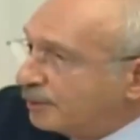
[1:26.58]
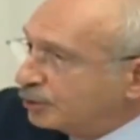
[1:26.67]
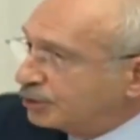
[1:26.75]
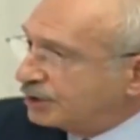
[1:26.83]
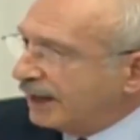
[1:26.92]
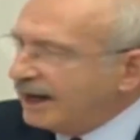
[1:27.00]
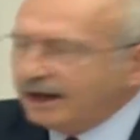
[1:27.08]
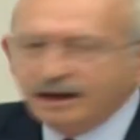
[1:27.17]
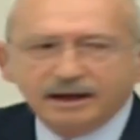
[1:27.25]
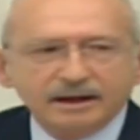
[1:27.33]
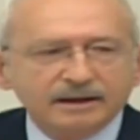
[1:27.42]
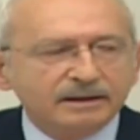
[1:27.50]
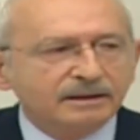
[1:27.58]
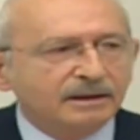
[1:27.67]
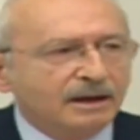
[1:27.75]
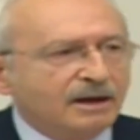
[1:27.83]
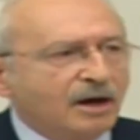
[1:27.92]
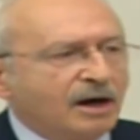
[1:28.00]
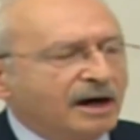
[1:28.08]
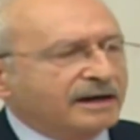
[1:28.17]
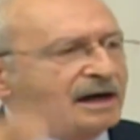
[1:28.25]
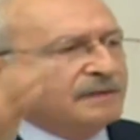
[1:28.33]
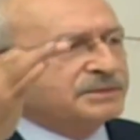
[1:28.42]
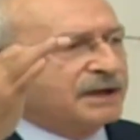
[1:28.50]
bütçe
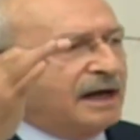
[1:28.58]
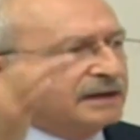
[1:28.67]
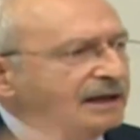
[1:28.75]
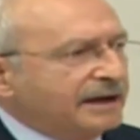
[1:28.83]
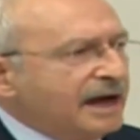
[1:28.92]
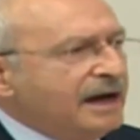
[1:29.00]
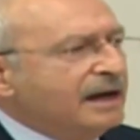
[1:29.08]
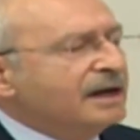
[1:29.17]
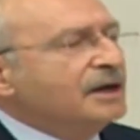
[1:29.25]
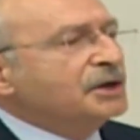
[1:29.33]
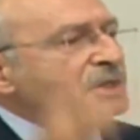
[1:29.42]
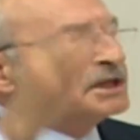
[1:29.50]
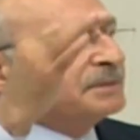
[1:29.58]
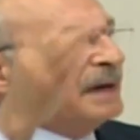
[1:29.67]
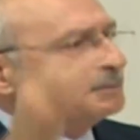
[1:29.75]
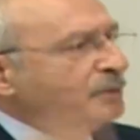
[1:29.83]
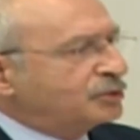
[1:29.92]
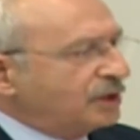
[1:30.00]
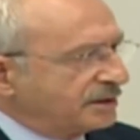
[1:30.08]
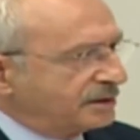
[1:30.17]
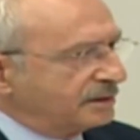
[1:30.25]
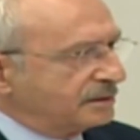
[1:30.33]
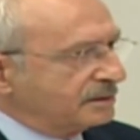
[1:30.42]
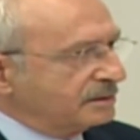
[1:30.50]
haramzadelere hizmet
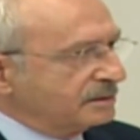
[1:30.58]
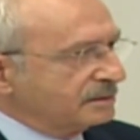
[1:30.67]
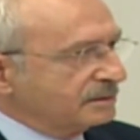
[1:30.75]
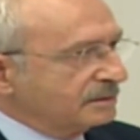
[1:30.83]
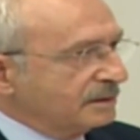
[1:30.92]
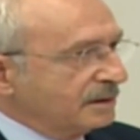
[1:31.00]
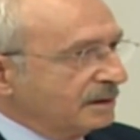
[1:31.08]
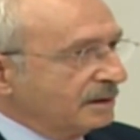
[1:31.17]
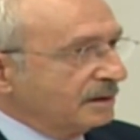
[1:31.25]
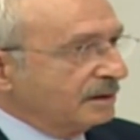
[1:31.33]
bütçesidir. Temizliğe davet eder